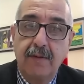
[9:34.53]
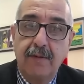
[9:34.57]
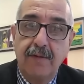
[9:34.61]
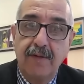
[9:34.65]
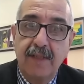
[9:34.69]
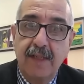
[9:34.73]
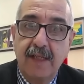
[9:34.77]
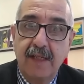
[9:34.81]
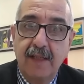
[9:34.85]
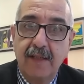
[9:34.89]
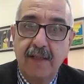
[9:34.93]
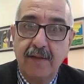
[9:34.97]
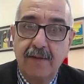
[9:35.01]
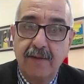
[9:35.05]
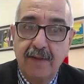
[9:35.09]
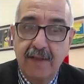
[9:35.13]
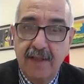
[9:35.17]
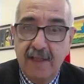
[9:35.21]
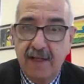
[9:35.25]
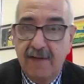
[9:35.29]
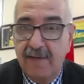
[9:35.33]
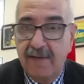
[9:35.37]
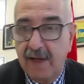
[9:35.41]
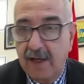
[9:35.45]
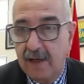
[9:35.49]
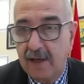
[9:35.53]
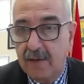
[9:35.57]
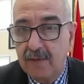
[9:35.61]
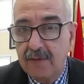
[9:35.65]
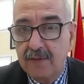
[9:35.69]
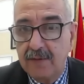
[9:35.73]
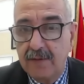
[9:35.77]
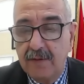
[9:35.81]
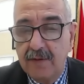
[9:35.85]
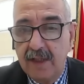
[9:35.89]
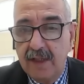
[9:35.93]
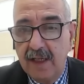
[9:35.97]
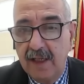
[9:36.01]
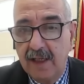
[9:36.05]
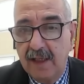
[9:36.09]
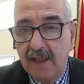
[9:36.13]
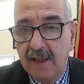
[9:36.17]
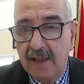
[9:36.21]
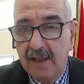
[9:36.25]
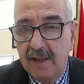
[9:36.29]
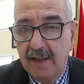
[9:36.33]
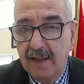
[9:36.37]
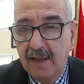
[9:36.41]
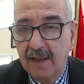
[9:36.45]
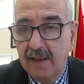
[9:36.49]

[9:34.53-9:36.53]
Conseil on conseil ça va continuer